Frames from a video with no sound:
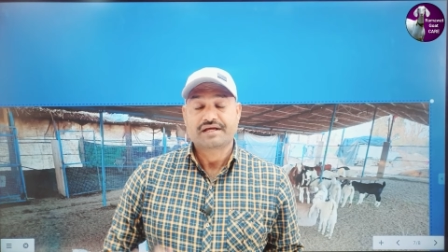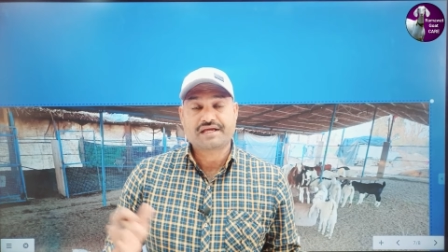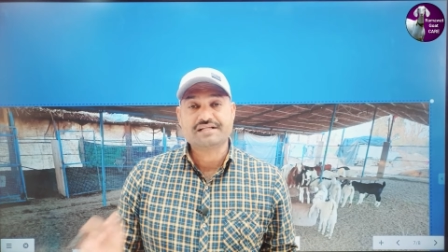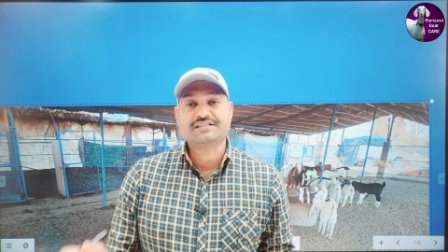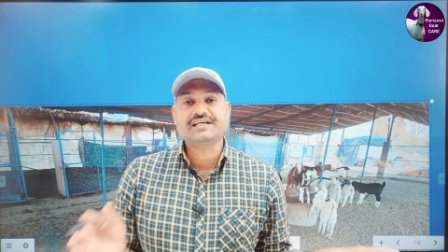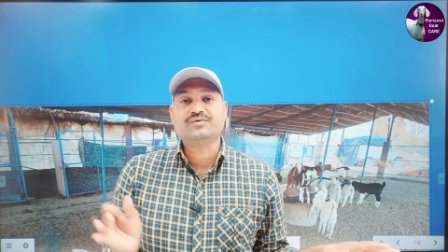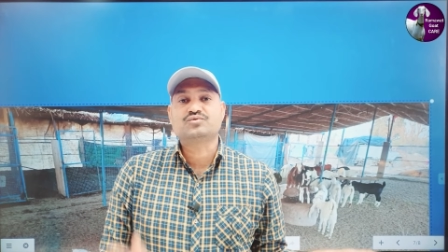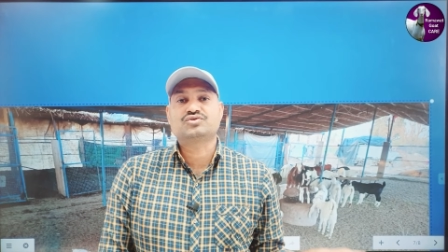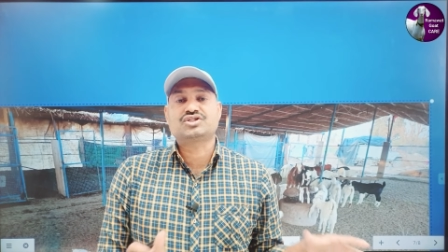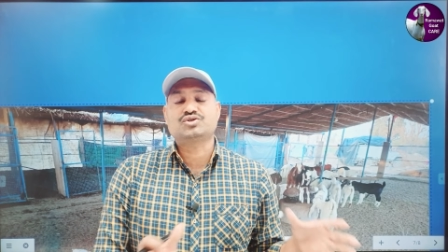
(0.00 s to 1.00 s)
कैसे
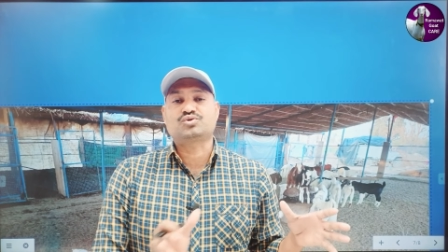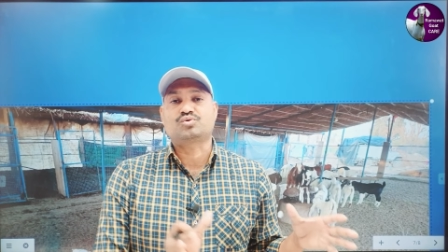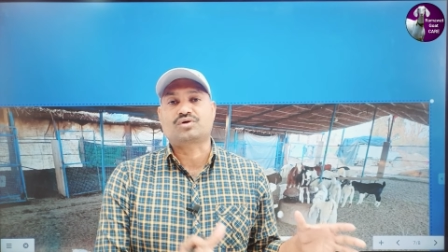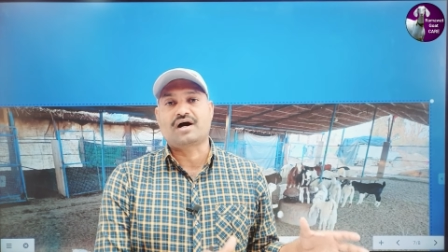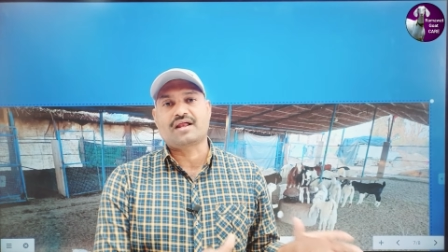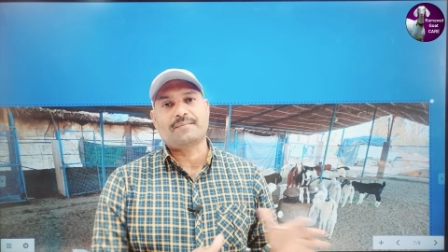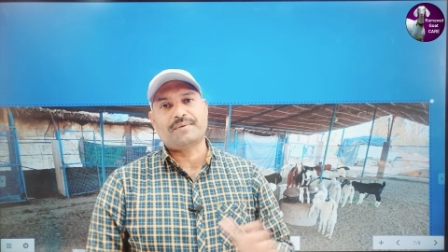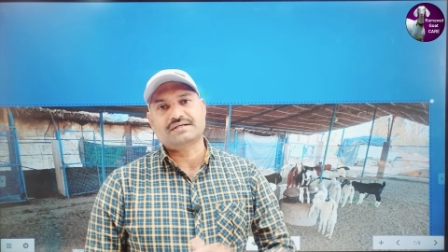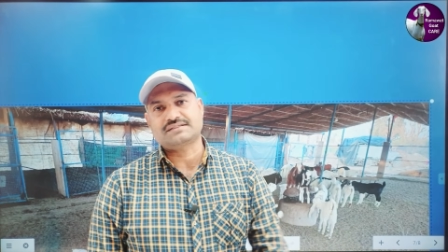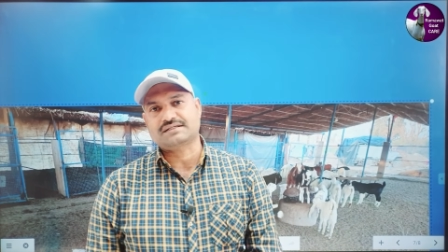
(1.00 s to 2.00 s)
उनसे छुटकारा
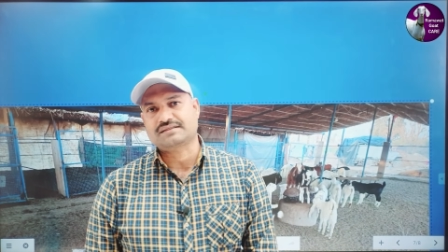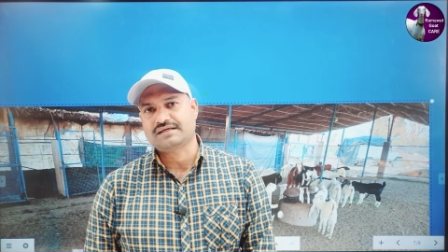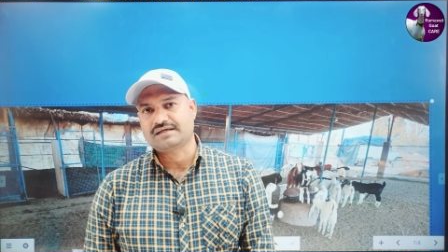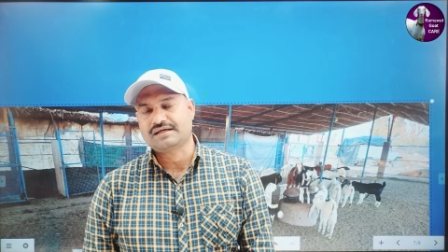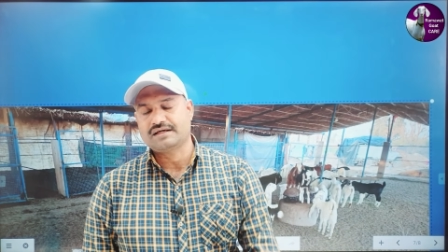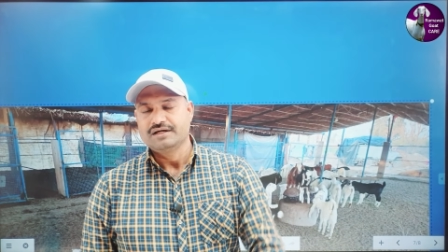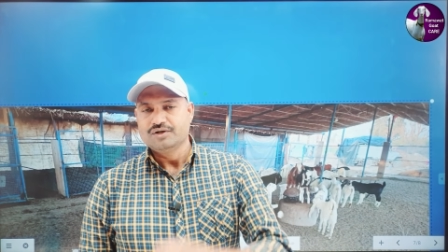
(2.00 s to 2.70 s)
पा सकते हैं